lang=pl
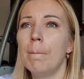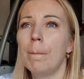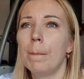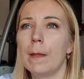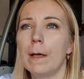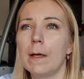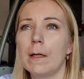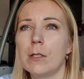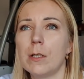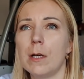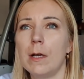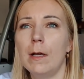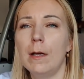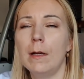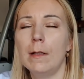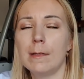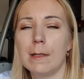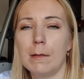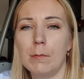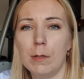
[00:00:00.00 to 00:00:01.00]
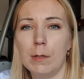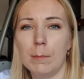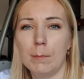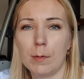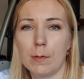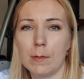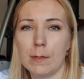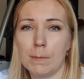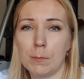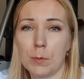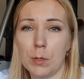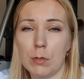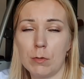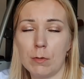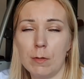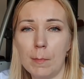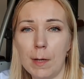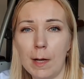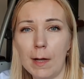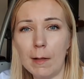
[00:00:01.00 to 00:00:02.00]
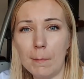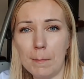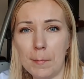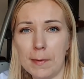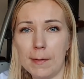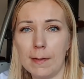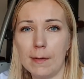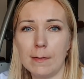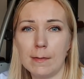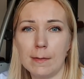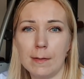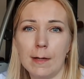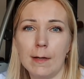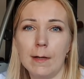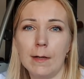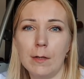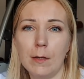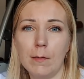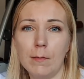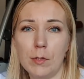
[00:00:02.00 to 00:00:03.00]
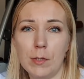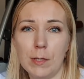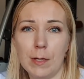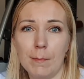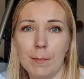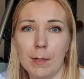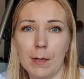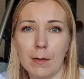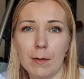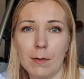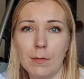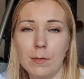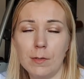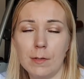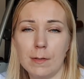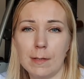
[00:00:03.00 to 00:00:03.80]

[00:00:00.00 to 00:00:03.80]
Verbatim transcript: Także cały ten proces przeszłam, ale pieniędzy dalej nie widziałam na koncie.